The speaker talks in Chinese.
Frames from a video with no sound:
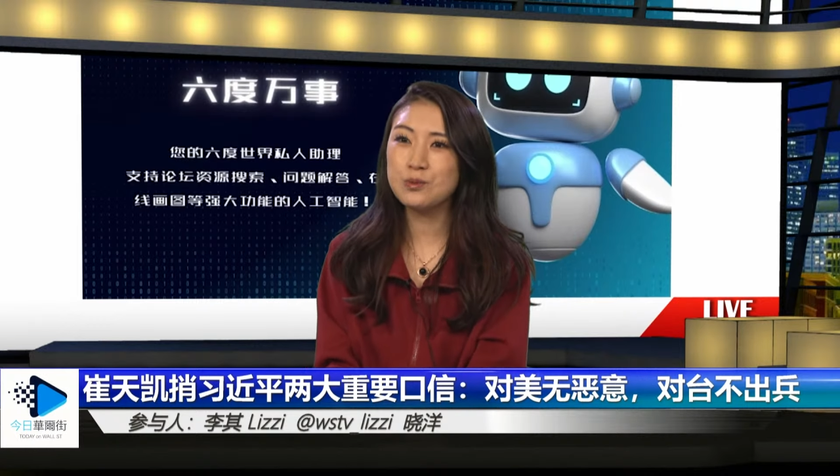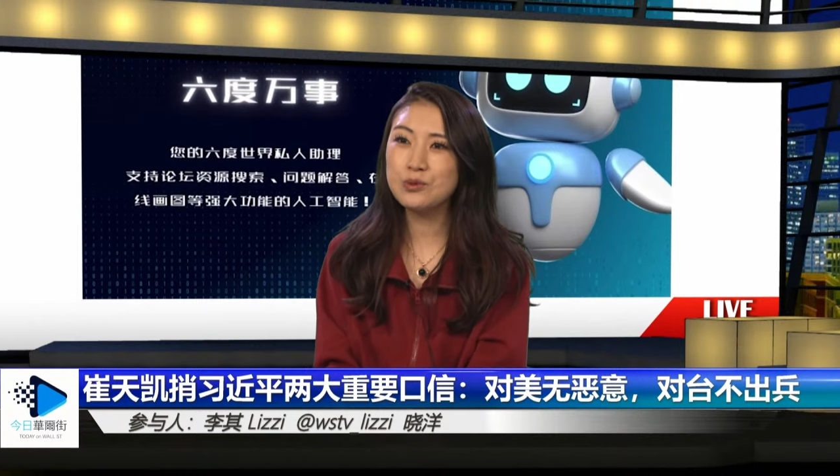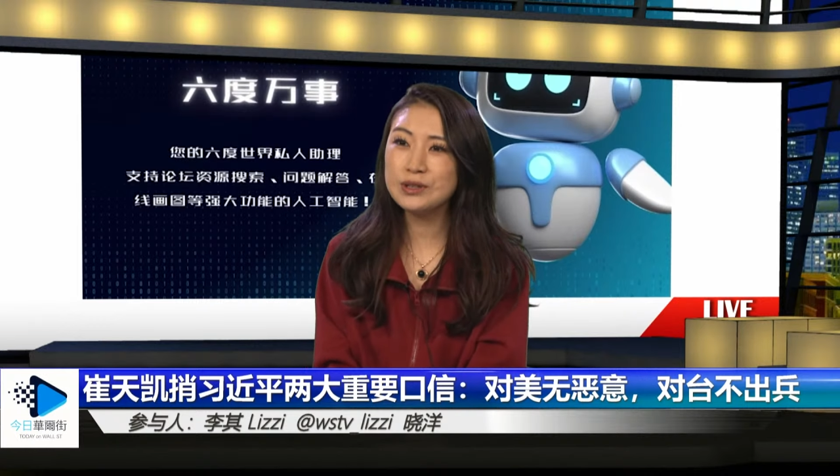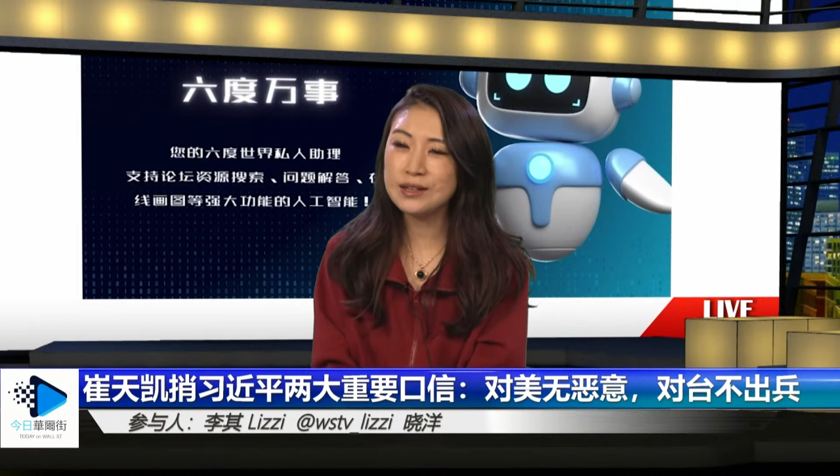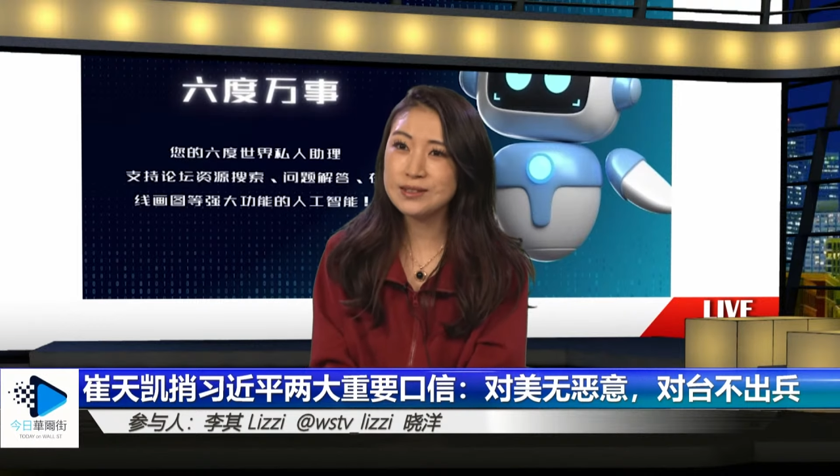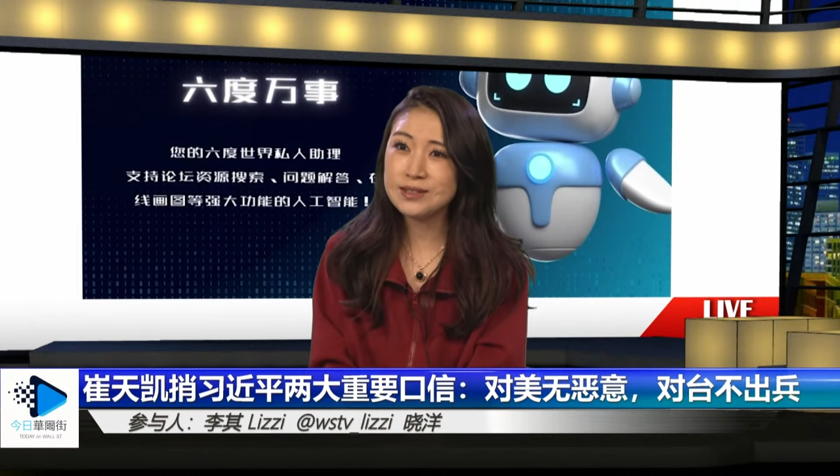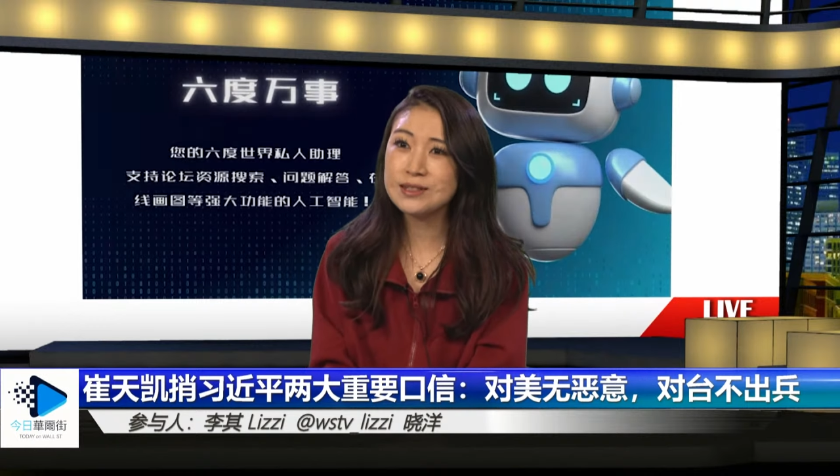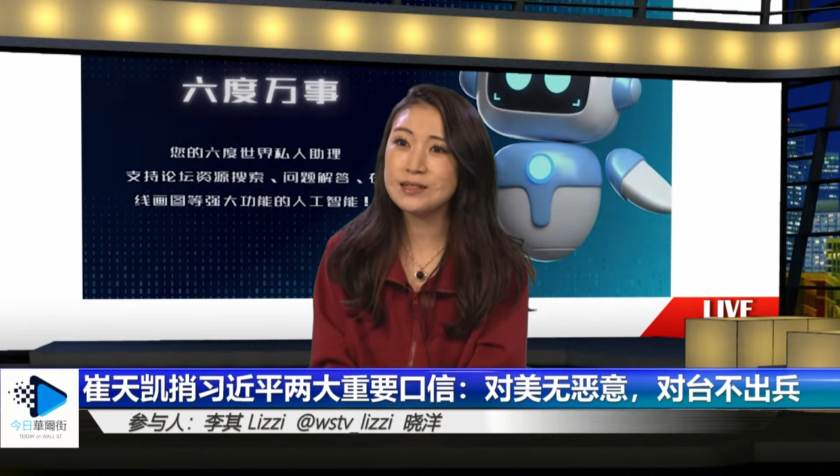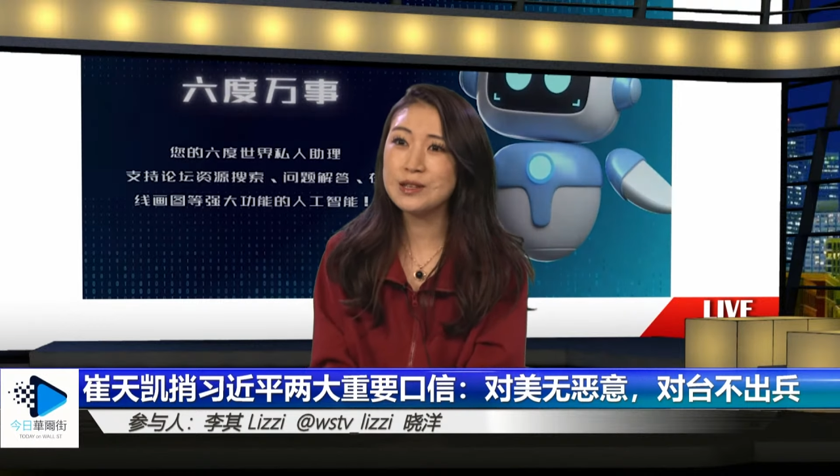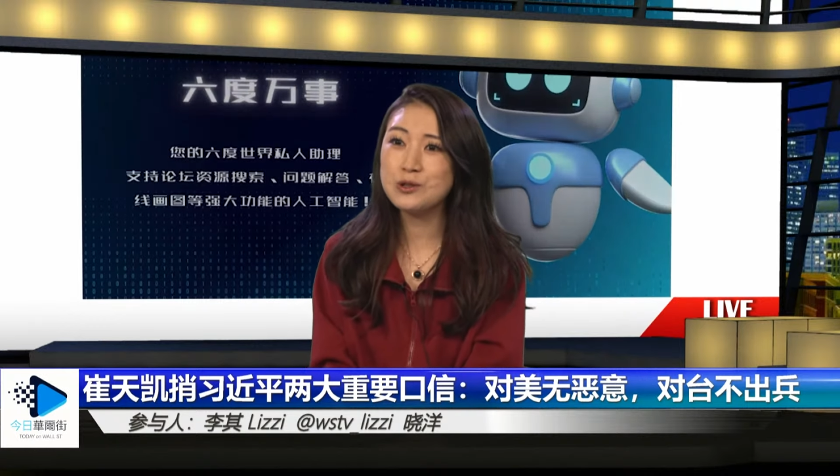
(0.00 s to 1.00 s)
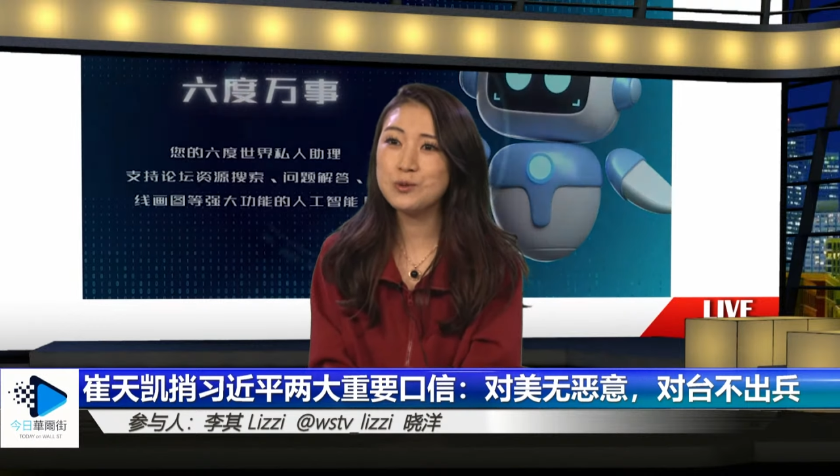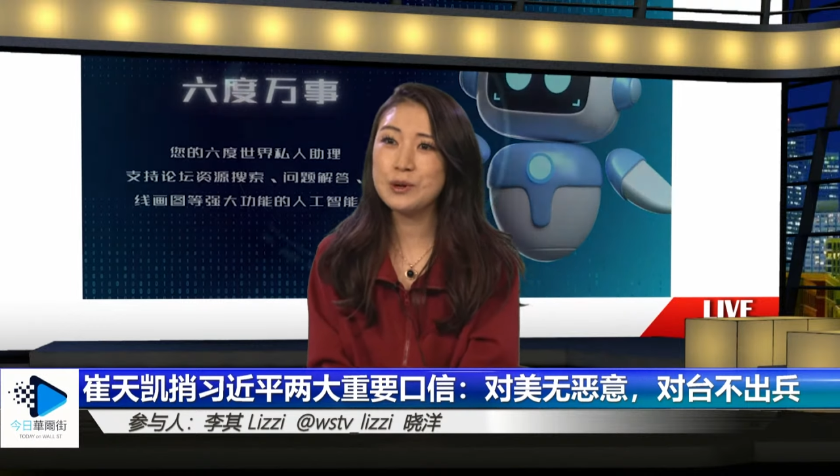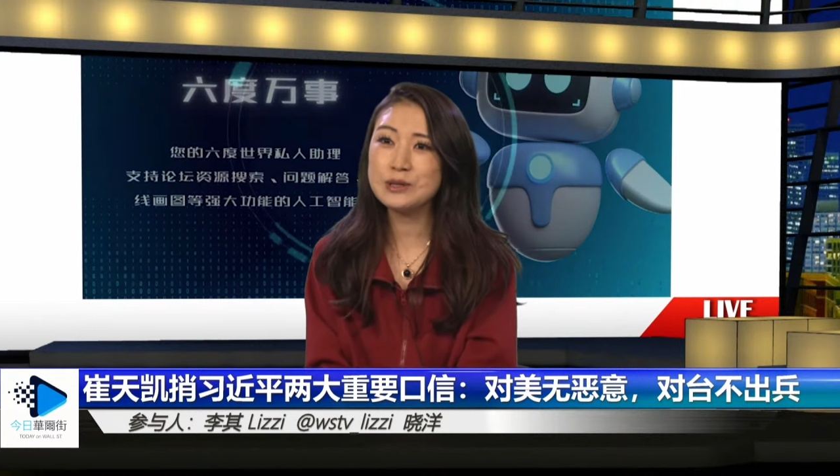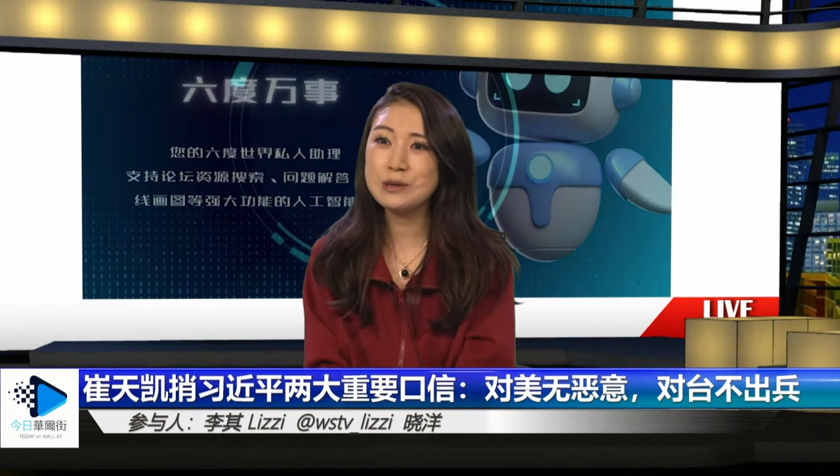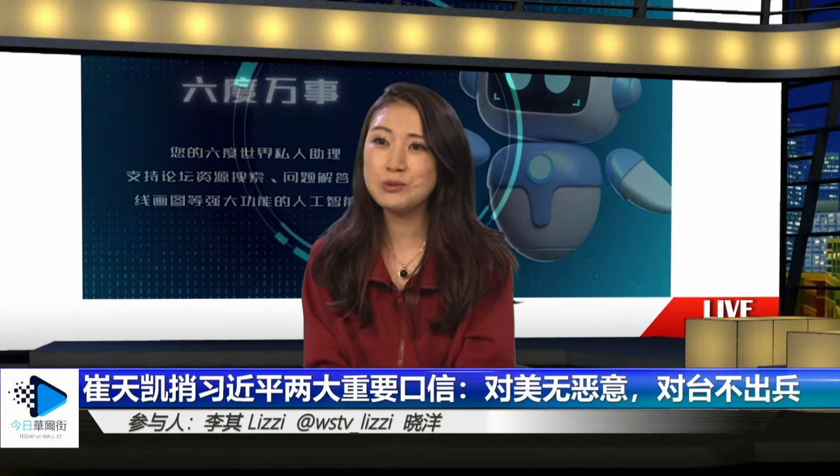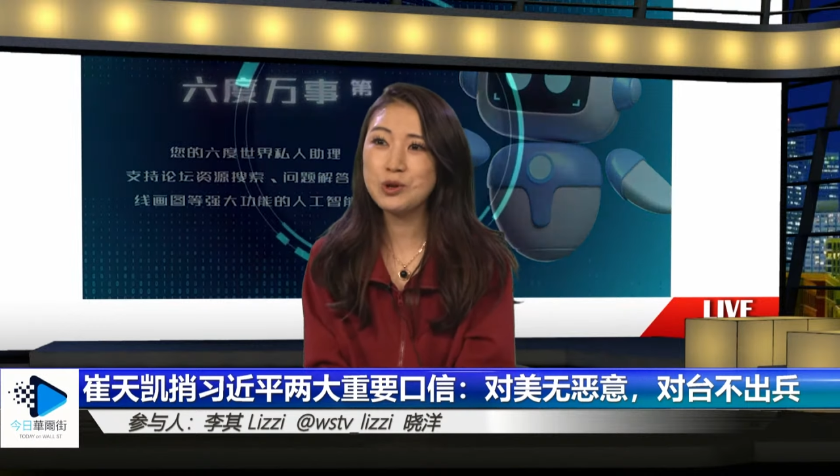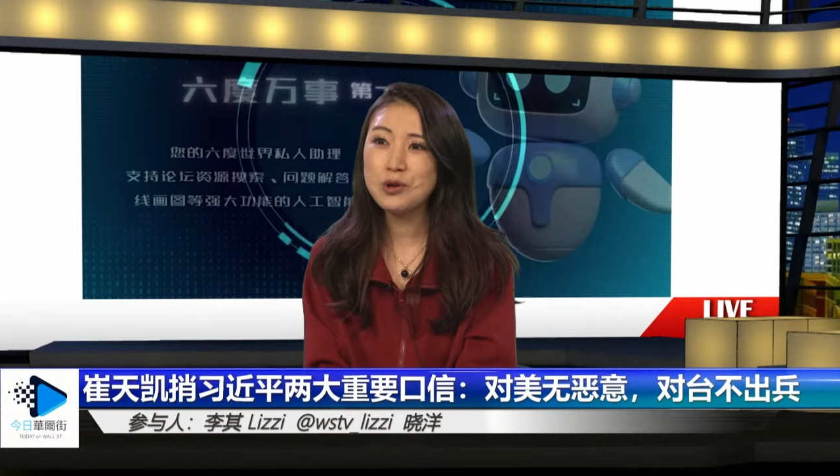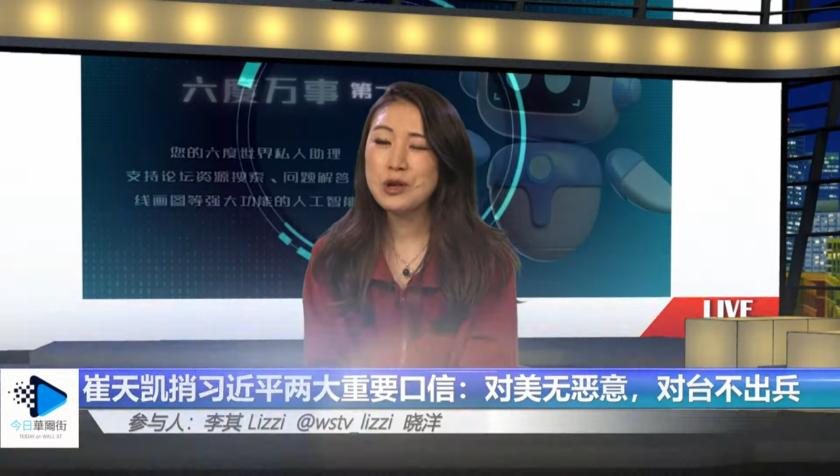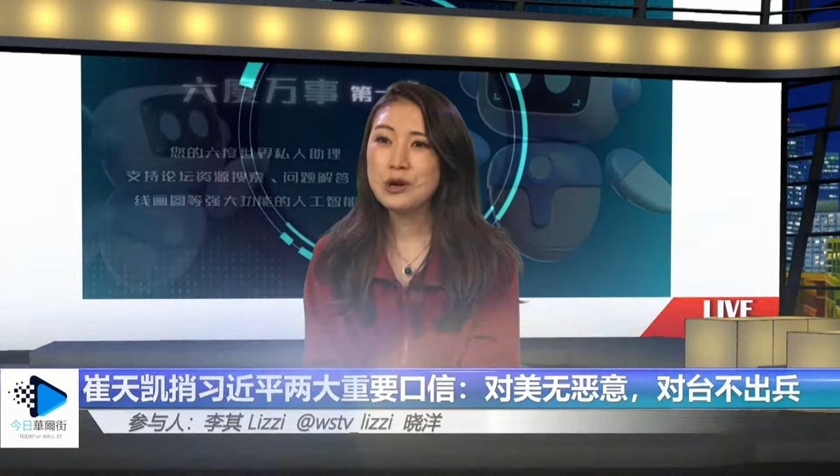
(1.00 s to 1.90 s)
播的思想先驱报节目中，